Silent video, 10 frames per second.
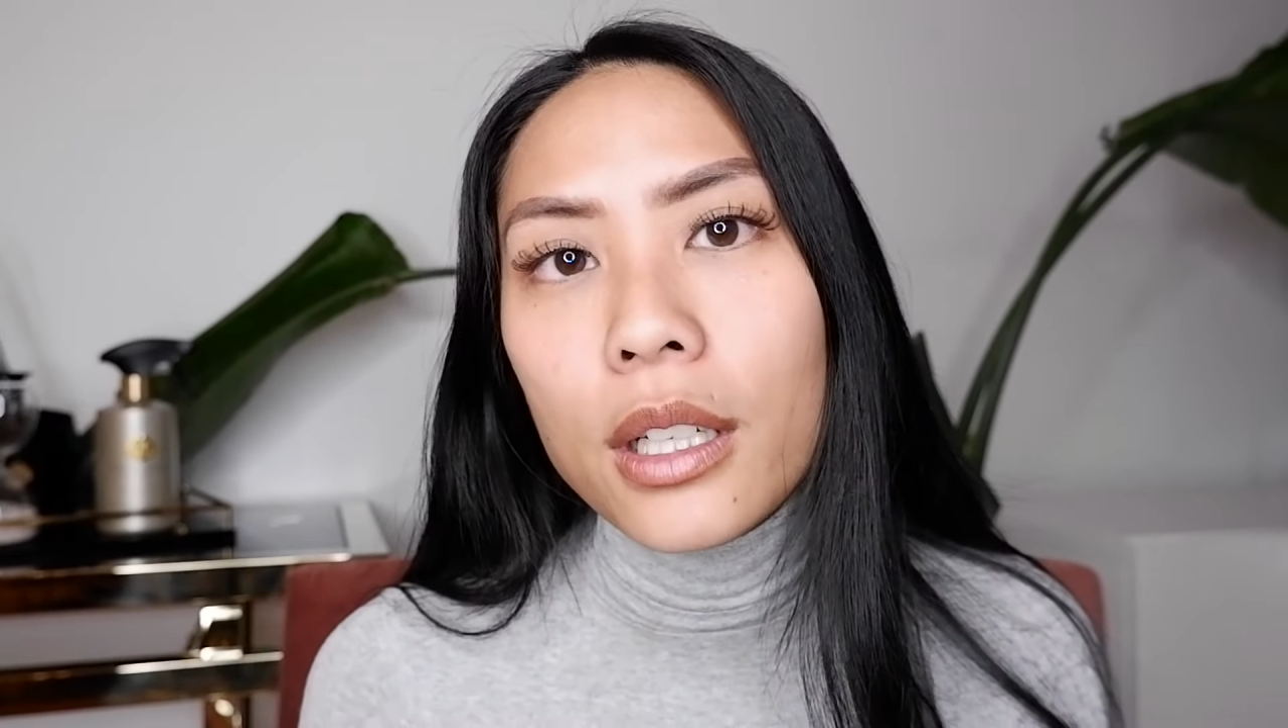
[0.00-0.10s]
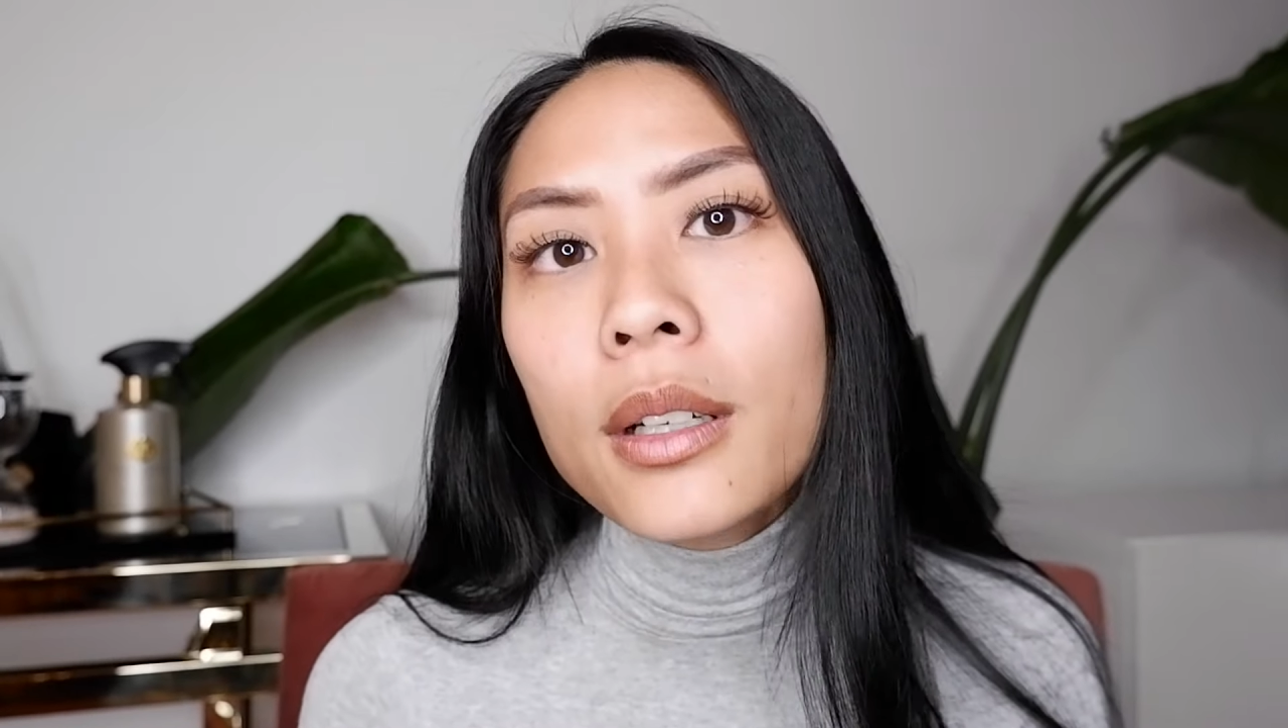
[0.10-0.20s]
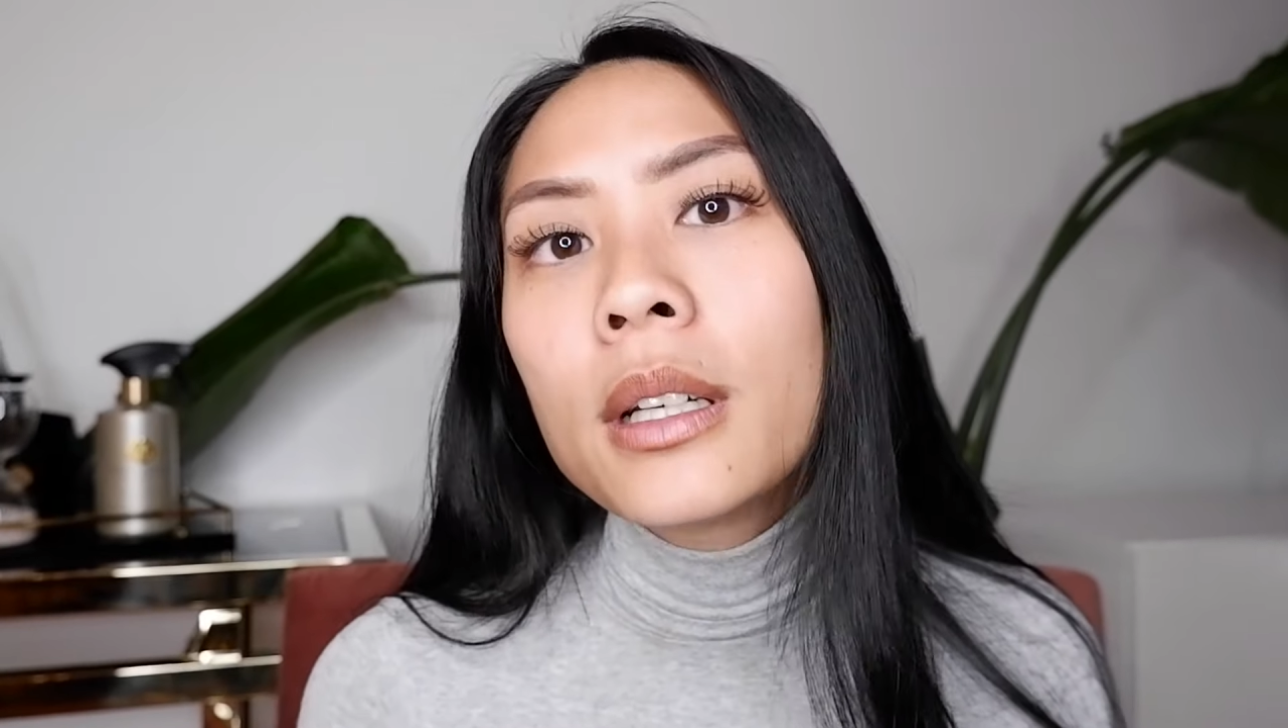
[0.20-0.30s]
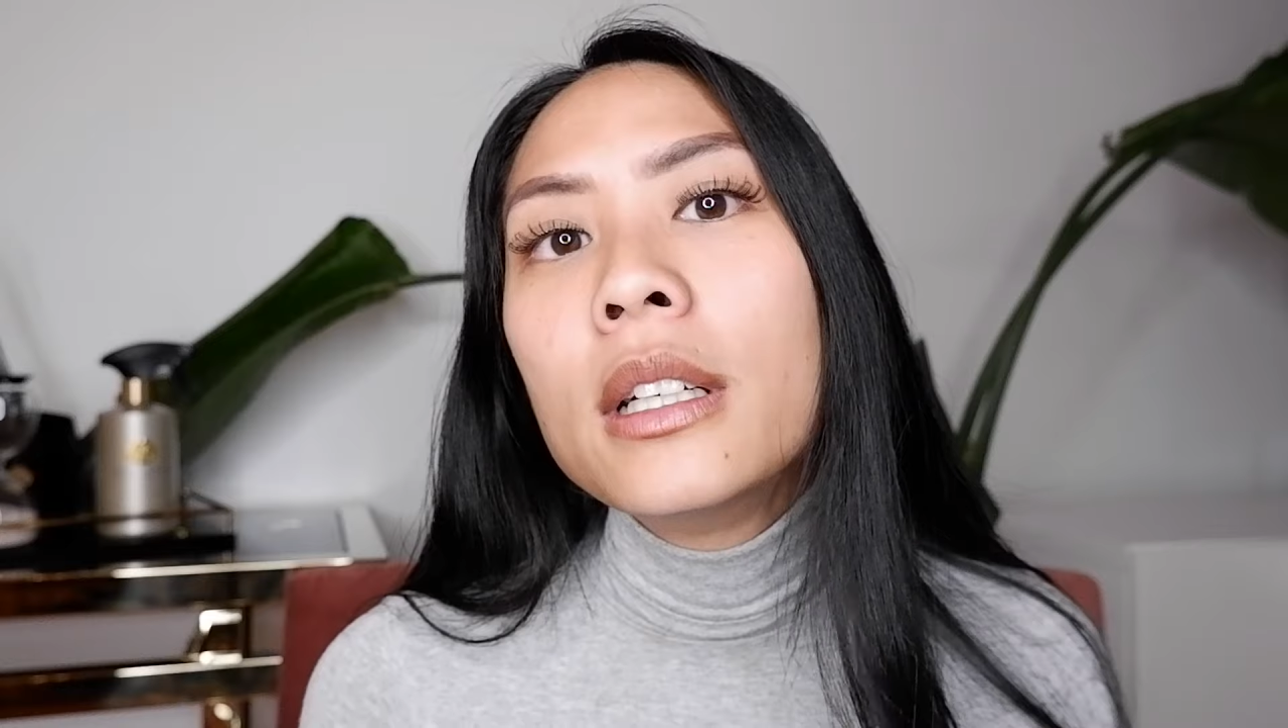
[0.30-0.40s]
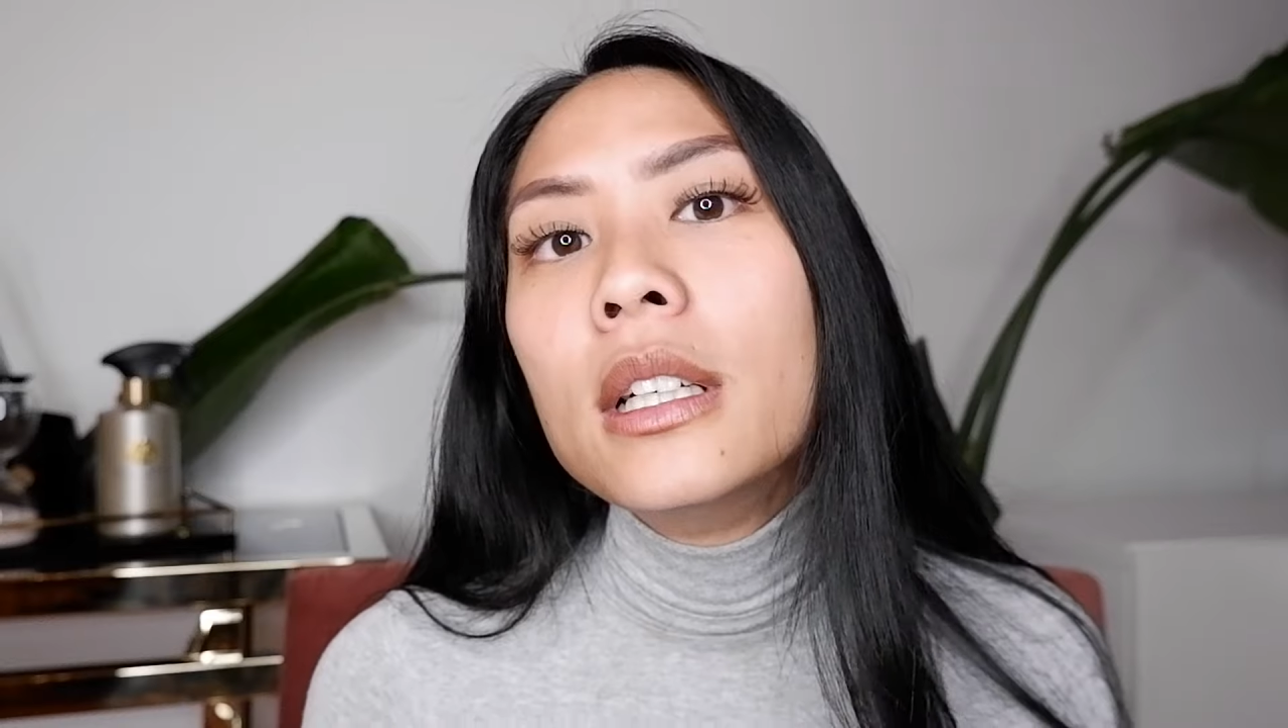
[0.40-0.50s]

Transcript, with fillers: Ne?